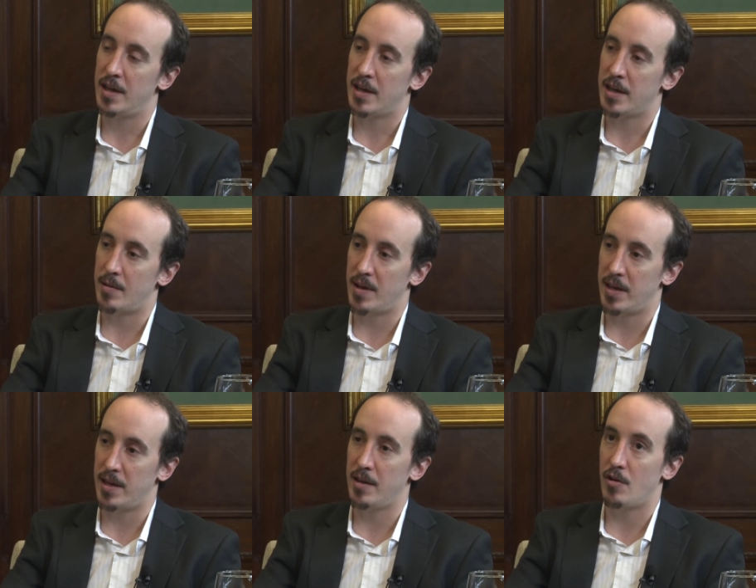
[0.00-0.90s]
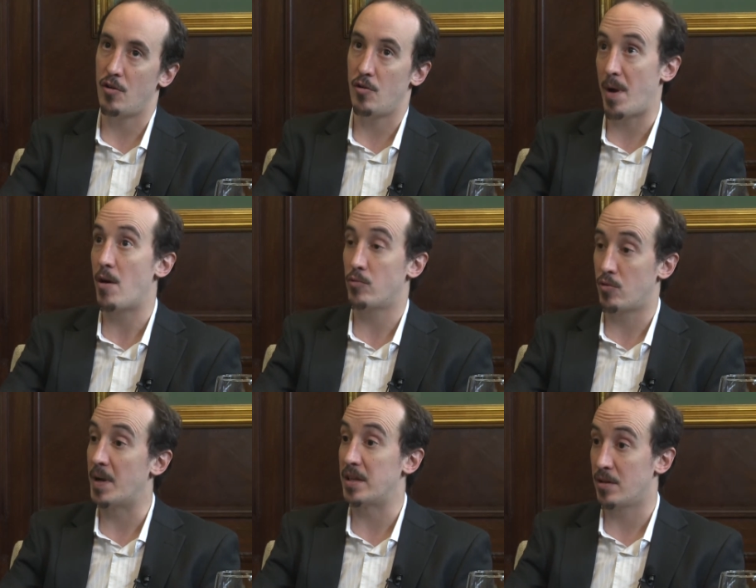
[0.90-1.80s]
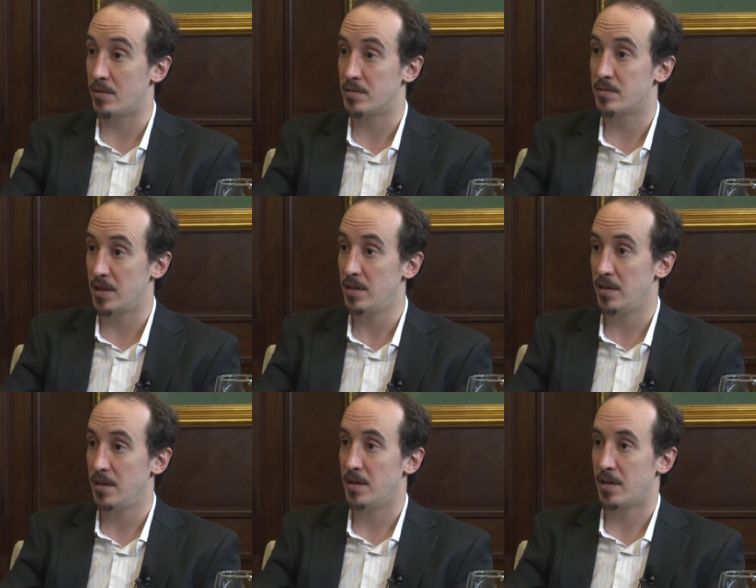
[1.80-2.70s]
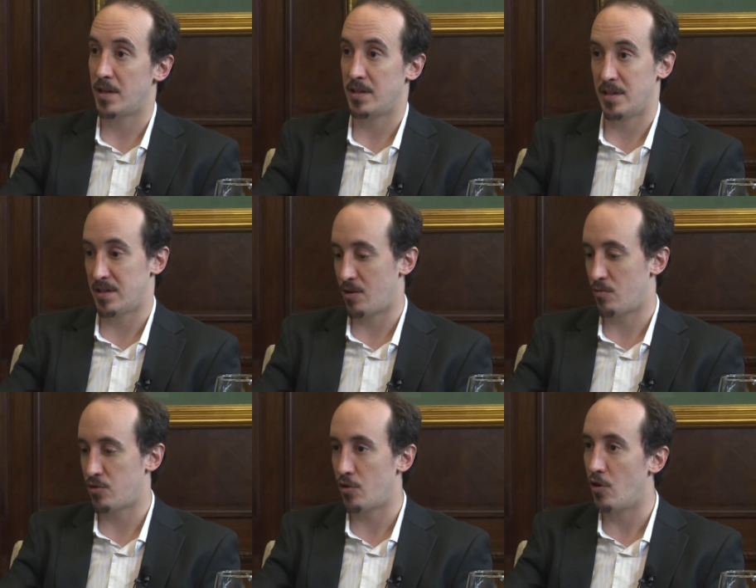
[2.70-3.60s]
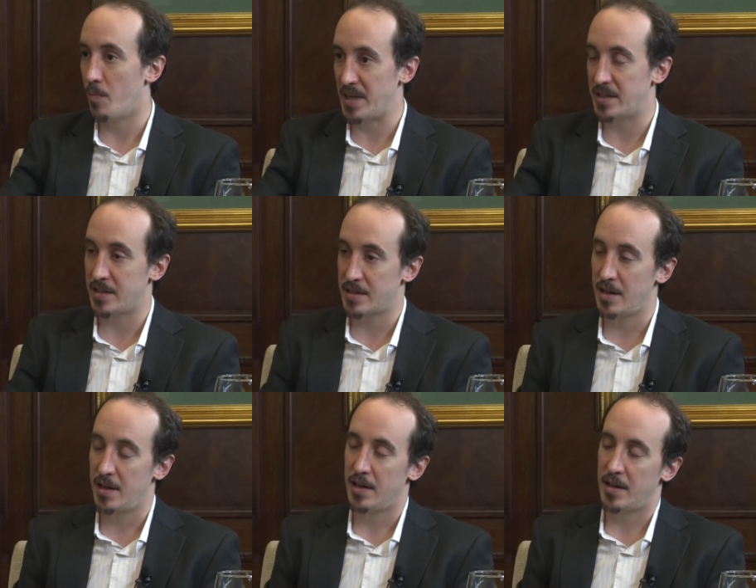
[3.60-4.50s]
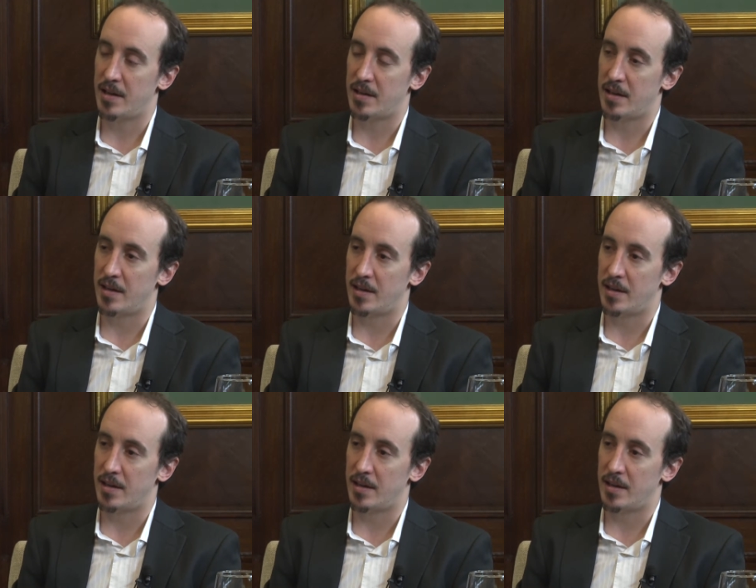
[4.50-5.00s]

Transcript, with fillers: y, el, o pago automático, ¿sí? que dice que todos los meses este,